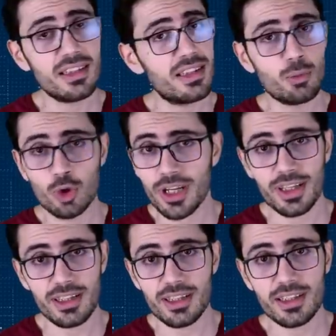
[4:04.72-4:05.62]
ده مش
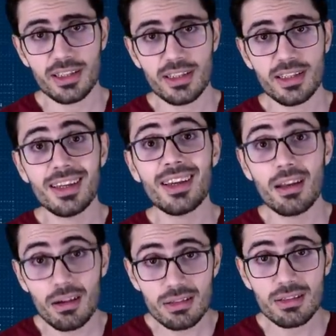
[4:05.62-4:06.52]
حقيقي
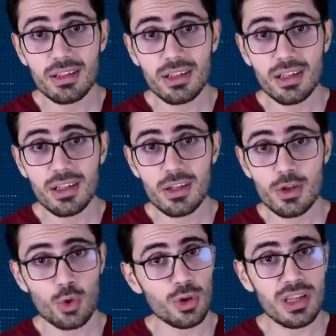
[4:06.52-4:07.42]
الارض
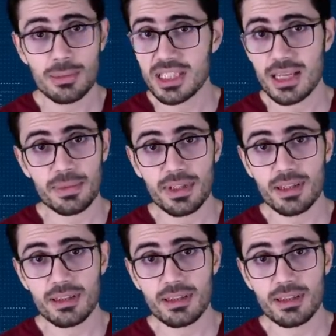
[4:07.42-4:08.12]
سرعتها مش ثابته